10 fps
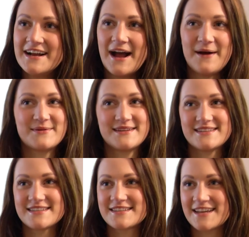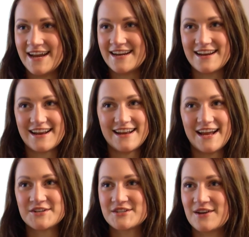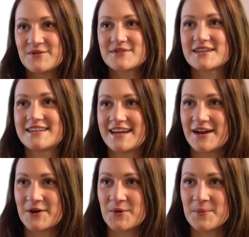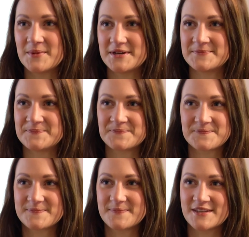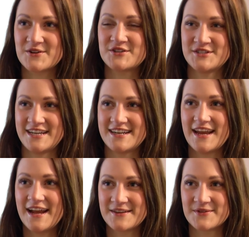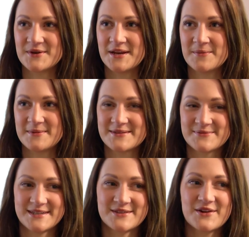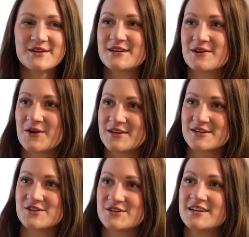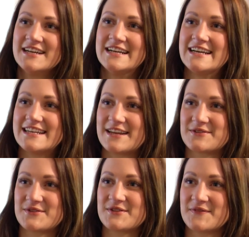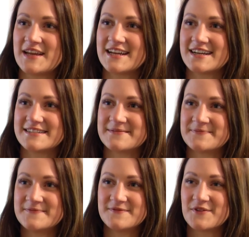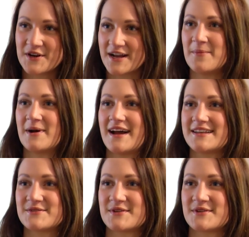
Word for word: Aber es ist keinerlei Einstellungskriterium, ähm, bei solchen Dingen teilzunehmen. Also man sollte die Leute nicht dazu zwingen, ähm, von der Kamera zu